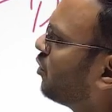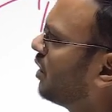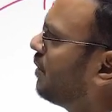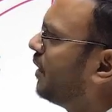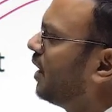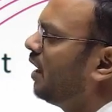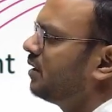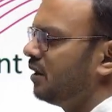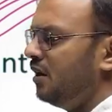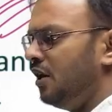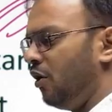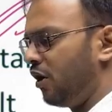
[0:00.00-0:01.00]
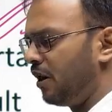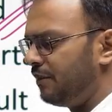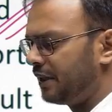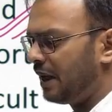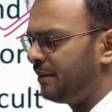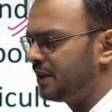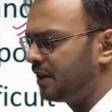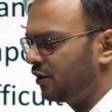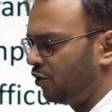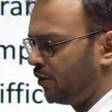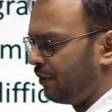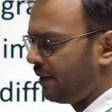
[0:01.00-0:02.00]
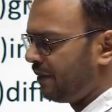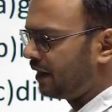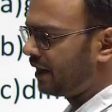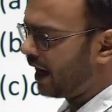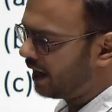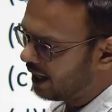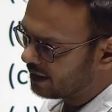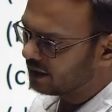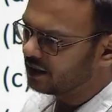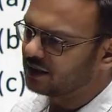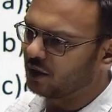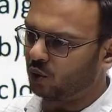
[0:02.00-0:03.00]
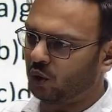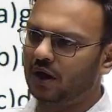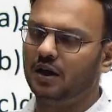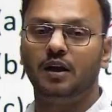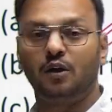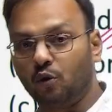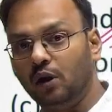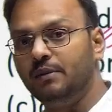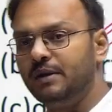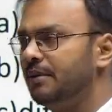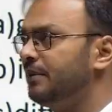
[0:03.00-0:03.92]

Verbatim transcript: होते हैं बेटा ऐसा और हम बता भी सकते कोई बड़ी बात है नहीं ऐसा जैसे रोयल रोयल मैंने